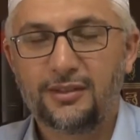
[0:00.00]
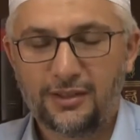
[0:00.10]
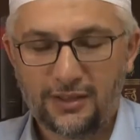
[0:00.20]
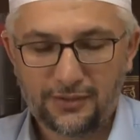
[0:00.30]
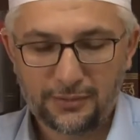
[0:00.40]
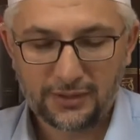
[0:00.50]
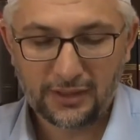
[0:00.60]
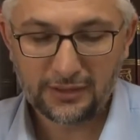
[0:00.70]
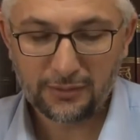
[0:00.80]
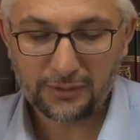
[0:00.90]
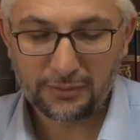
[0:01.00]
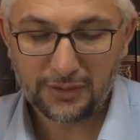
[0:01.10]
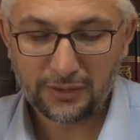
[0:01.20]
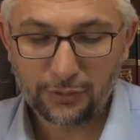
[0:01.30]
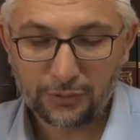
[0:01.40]
Yani Efendim kendi yemedi
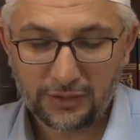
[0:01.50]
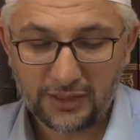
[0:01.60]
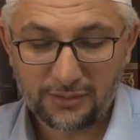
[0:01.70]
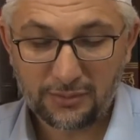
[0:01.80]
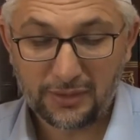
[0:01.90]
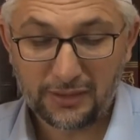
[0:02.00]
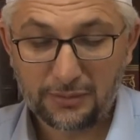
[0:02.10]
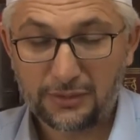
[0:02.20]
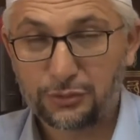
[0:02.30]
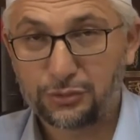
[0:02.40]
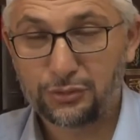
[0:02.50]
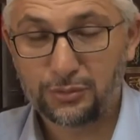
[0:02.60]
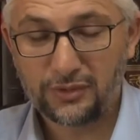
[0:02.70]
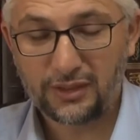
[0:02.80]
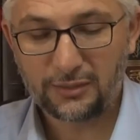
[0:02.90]
bana gönder. Acaba bende bir kusur
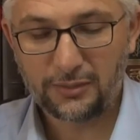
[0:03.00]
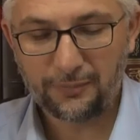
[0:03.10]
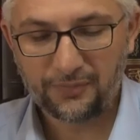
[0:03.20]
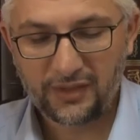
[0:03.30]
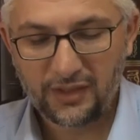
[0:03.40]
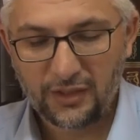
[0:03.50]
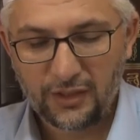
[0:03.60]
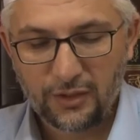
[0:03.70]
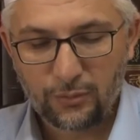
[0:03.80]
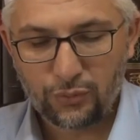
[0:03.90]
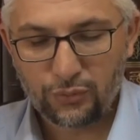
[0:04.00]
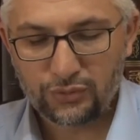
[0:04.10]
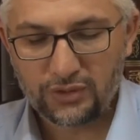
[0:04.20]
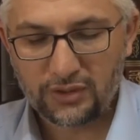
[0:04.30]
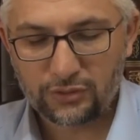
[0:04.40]
mu var gibi. Bunun
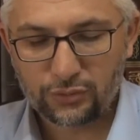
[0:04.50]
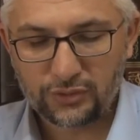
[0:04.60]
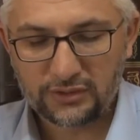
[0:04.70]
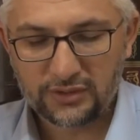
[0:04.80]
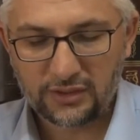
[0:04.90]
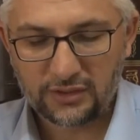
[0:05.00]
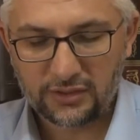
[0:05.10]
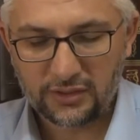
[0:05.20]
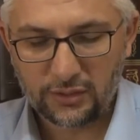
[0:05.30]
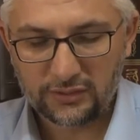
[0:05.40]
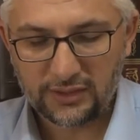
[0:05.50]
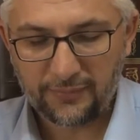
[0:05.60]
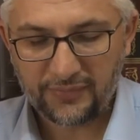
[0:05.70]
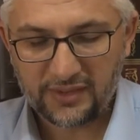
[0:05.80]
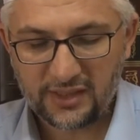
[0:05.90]
üzerine Resulullah sallallahu aleyhi ve sellem
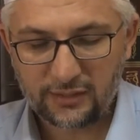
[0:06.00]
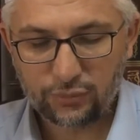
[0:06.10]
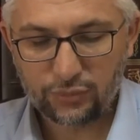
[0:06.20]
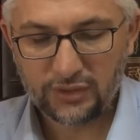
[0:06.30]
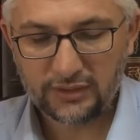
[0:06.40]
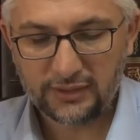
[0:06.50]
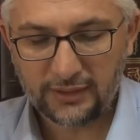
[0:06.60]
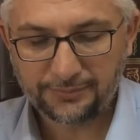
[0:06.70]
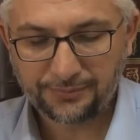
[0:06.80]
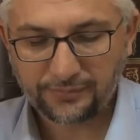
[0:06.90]
sen bundan ye.